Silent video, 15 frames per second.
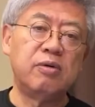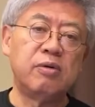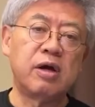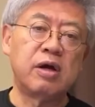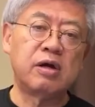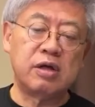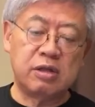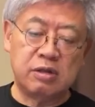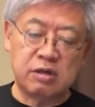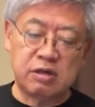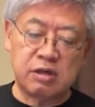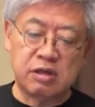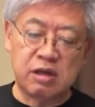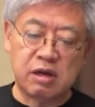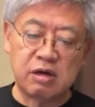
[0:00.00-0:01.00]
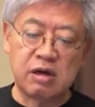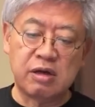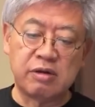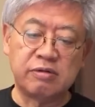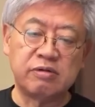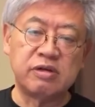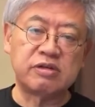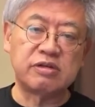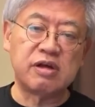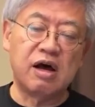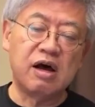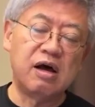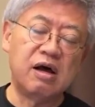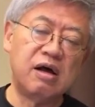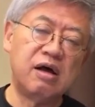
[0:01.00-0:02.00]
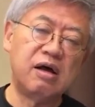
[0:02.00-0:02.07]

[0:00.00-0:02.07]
親がやんなきゃ誰がやるんですか。